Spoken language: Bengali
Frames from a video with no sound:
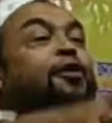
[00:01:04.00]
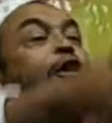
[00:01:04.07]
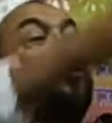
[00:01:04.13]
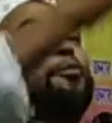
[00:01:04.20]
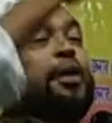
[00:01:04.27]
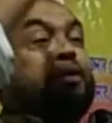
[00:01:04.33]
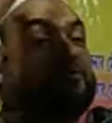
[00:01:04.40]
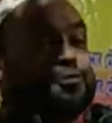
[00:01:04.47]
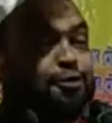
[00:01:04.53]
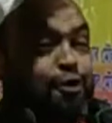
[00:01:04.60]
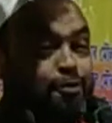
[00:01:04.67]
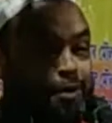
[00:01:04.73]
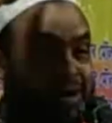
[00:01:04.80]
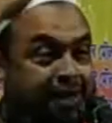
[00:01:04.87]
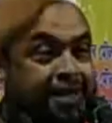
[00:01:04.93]
নীরবে
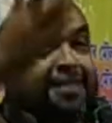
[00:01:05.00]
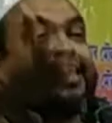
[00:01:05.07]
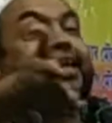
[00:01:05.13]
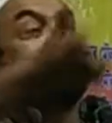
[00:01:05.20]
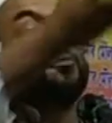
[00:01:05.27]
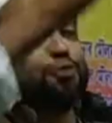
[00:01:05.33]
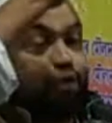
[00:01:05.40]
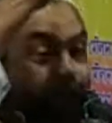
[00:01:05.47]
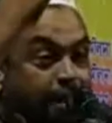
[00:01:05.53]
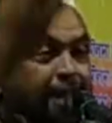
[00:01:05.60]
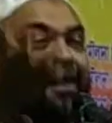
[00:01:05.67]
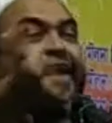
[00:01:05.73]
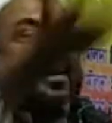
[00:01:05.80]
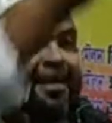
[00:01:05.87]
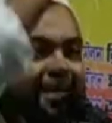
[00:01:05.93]
মুসলমান কিসে
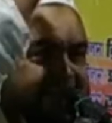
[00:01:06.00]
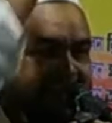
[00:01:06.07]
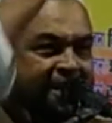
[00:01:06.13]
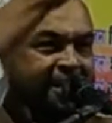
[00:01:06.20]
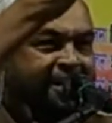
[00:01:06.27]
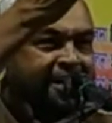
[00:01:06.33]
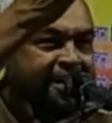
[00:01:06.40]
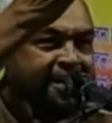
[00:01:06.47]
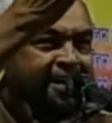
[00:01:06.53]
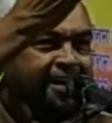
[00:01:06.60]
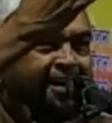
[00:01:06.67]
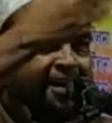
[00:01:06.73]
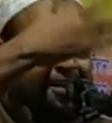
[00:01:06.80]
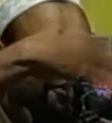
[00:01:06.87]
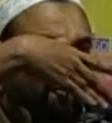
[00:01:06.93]
মুসলমান
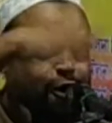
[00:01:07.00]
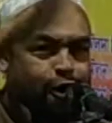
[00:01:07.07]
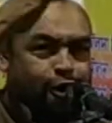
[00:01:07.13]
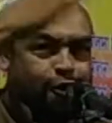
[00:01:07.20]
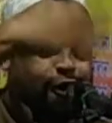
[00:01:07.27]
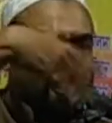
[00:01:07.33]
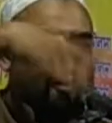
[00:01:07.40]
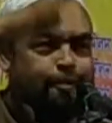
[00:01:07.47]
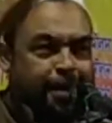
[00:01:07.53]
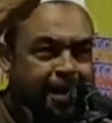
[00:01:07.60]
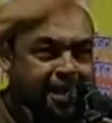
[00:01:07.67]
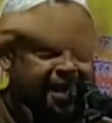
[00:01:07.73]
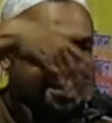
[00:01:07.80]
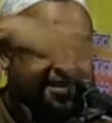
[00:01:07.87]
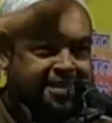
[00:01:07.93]
দল দল
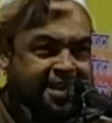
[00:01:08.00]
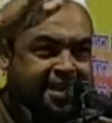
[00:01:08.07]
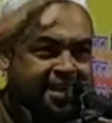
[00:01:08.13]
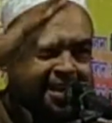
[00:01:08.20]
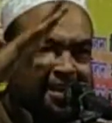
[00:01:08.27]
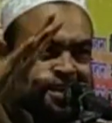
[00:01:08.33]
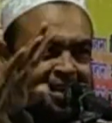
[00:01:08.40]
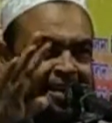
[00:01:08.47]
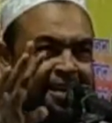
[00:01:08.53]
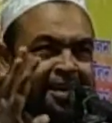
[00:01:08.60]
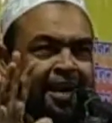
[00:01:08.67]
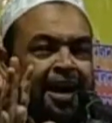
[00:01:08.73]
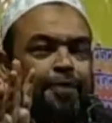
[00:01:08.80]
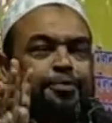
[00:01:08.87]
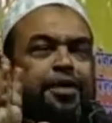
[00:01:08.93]
বেড়ে যাচ্ছে
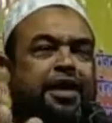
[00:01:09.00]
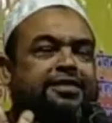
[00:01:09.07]
আপনি